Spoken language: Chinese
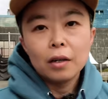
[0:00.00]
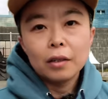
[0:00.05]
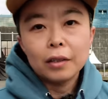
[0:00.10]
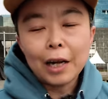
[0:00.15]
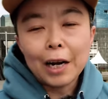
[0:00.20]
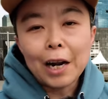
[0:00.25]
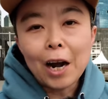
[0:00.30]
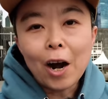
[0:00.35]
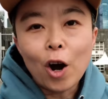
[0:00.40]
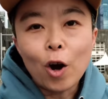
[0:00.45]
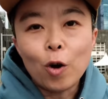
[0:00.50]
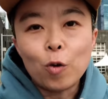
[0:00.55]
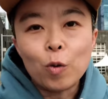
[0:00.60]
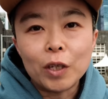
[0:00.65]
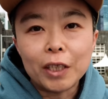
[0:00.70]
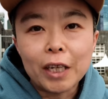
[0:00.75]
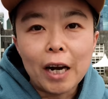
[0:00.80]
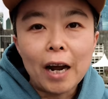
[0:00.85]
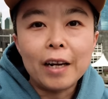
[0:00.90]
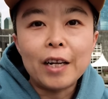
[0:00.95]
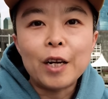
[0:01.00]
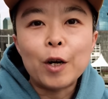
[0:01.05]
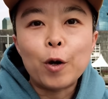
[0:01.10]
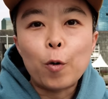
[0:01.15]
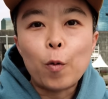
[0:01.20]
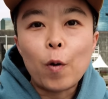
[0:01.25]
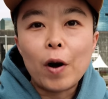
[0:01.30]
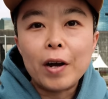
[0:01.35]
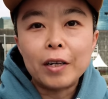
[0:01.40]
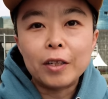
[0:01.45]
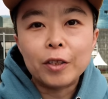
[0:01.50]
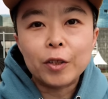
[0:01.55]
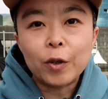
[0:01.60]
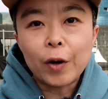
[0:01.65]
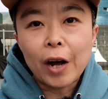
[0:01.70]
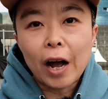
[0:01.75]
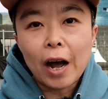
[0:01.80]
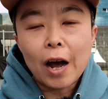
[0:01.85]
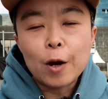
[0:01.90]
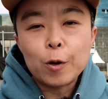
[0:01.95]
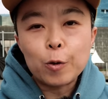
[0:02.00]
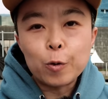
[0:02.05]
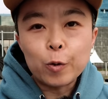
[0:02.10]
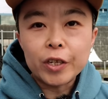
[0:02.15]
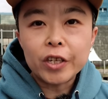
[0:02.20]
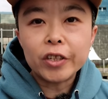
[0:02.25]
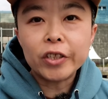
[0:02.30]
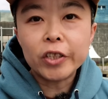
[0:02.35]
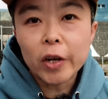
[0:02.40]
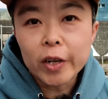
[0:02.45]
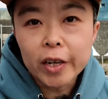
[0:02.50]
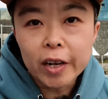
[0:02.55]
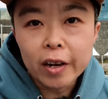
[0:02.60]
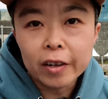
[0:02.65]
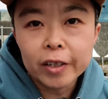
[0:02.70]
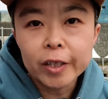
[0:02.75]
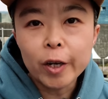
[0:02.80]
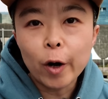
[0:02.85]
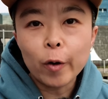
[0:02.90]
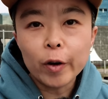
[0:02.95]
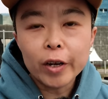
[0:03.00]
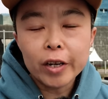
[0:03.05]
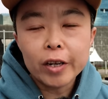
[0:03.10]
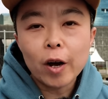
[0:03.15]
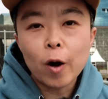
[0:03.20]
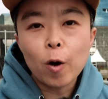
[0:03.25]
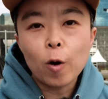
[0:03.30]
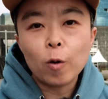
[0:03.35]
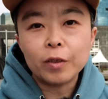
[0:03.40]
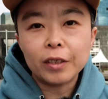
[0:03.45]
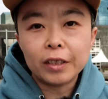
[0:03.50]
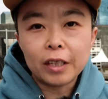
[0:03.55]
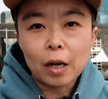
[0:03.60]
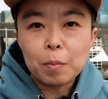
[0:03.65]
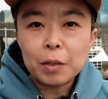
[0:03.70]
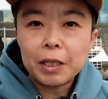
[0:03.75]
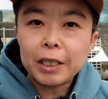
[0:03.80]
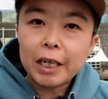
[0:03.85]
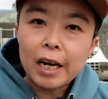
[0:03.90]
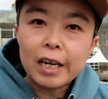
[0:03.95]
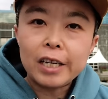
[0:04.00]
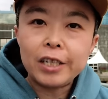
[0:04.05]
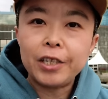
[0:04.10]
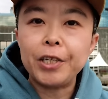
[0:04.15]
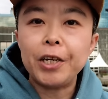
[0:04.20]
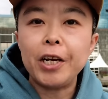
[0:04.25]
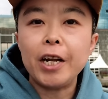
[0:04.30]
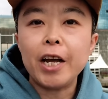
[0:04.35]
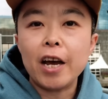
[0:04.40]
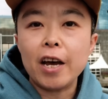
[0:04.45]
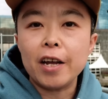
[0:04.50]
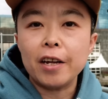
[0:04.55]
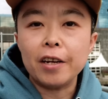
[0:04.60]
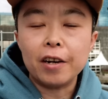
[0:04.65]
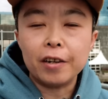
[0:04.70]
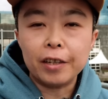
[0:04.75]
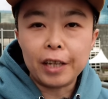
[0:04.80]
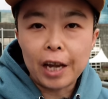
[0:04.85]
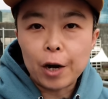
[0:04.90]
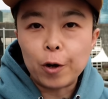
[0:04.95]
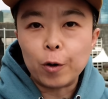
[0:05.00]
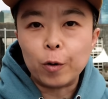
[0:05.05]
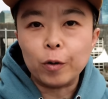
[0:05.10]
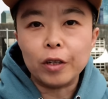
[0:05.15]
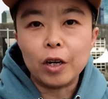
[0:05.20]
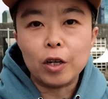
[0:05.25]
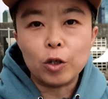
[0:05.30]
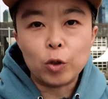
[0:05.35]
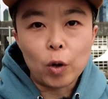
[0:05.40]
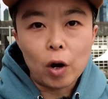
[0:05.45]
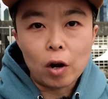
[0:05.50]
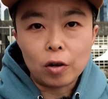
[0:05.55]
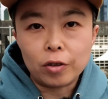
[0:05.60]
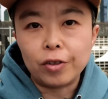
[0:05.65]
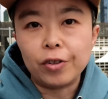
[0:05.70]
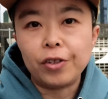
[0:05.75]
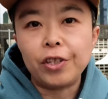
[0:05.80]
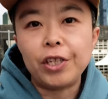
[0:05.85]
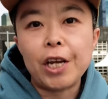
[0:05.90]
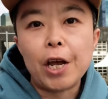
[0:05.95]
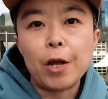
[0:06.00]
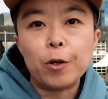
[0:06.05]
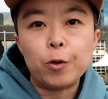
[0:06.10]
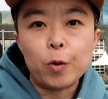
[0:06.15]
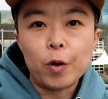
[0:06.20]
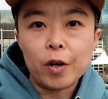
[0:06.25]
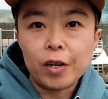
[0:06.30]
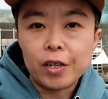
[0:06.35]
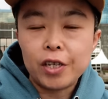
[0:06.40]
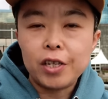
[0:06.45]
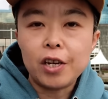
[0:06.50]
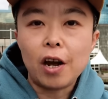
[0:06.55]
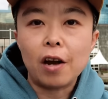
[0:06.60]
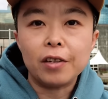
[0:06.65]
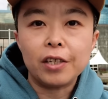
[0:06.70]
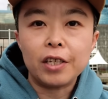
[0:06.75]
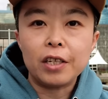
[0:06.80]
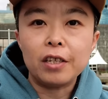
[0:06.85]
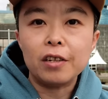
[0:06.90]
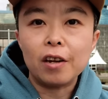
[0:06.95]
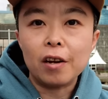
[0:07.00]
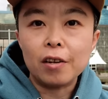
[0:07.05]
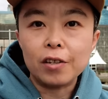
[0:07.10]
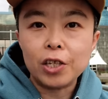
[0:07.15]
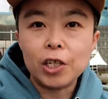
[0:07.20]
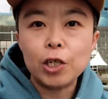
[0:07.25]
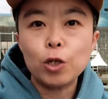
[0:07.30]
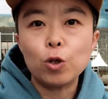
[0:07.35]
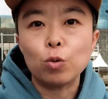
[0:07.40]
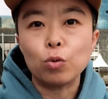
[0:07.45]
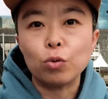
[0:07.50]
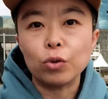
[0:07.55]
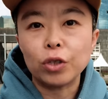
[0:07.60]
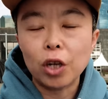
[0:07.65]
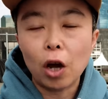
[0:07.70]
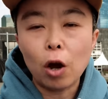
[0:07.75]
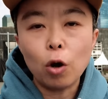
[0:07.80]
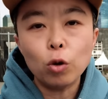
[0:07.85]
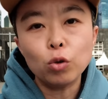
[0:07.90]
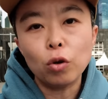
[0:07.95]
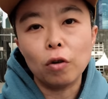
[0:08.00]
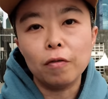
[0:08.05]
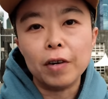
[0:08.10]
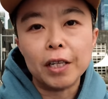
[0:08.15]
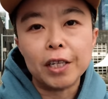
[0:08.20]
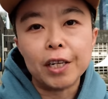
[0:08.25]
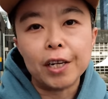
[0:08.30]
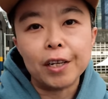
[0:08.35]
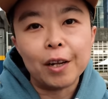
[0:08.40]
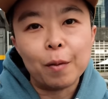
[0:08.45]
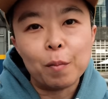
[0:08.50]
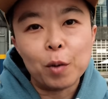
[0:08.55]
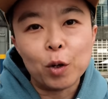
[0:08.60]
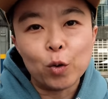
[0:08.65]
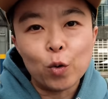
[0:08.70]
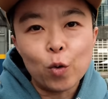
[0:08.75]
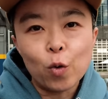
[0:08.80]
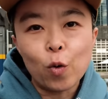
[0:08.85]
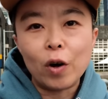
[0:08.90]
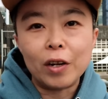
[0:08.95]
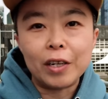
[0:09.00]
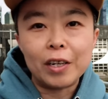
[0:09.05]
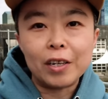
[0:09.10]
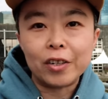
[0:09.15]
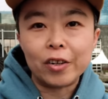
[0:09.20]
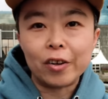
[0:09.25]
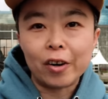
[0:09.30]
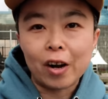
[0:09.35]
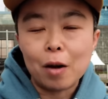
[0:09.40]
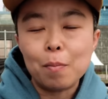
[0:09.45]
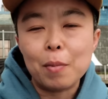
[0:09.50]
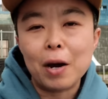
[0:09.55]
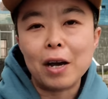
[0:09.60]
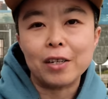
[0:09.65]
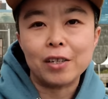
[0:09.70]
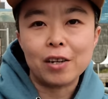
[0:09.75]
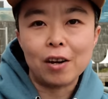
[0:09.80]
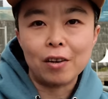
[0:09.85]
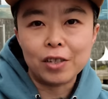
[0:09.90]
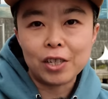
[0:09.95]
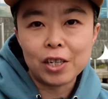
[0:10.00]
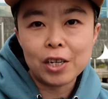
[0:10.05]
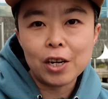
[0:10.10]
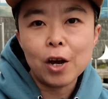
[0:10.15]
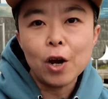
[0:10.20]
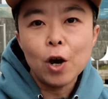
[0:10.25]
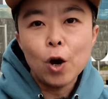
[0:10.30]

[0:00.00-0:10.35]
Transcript: 大家好，我是艾丽，欢迎收看旅行摄影幺零幺。咱们这一系列的内容呢，主要是解决相机的基础操作问题。那么，如果您是刚买相机，